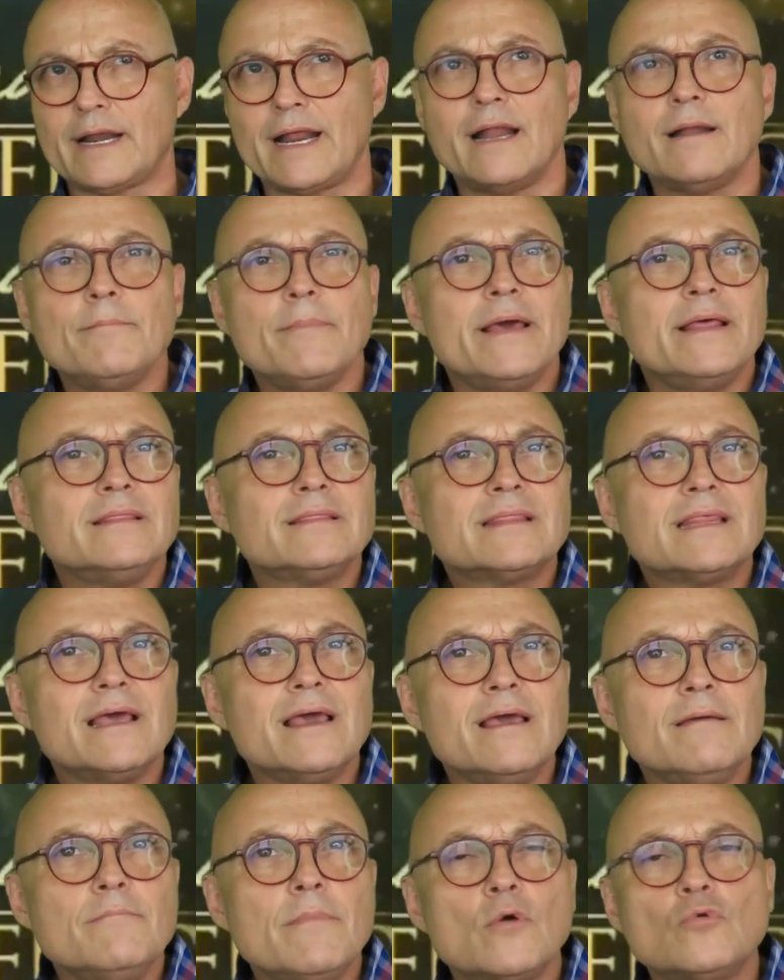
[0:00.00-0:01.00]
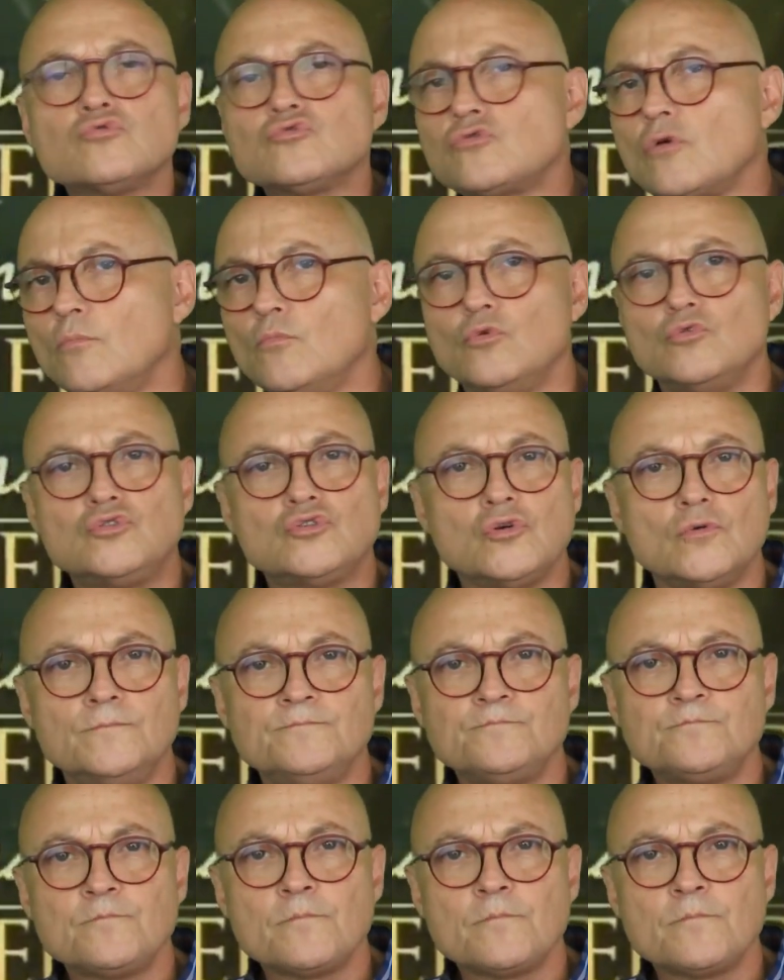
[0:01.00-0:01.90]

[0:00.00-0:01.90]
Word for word: Realmente me gustó mucho.